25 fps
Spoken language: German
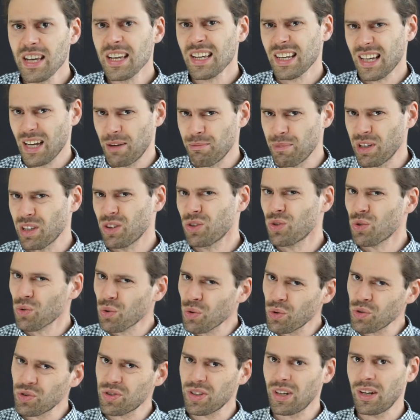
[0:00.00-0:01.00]
kann man
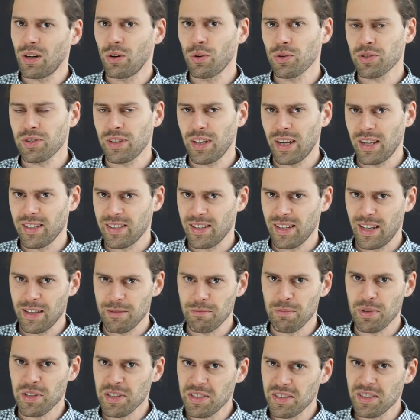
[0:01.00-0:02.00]
durchaus als ein
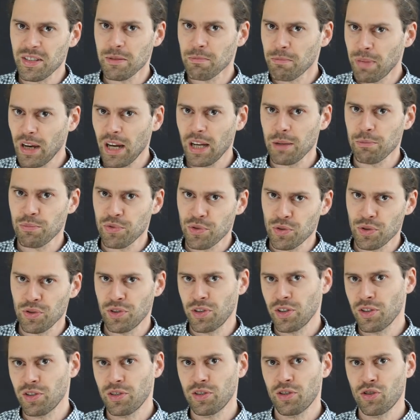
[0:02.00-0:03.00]
bisschen
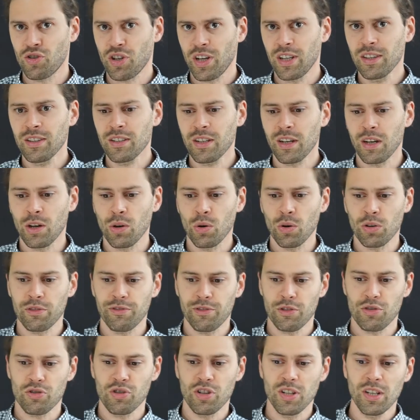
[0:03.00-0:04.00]
panpsychistisch angehaucht
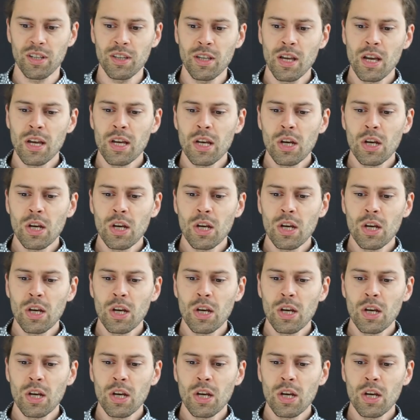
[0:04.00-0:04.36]
verstehen.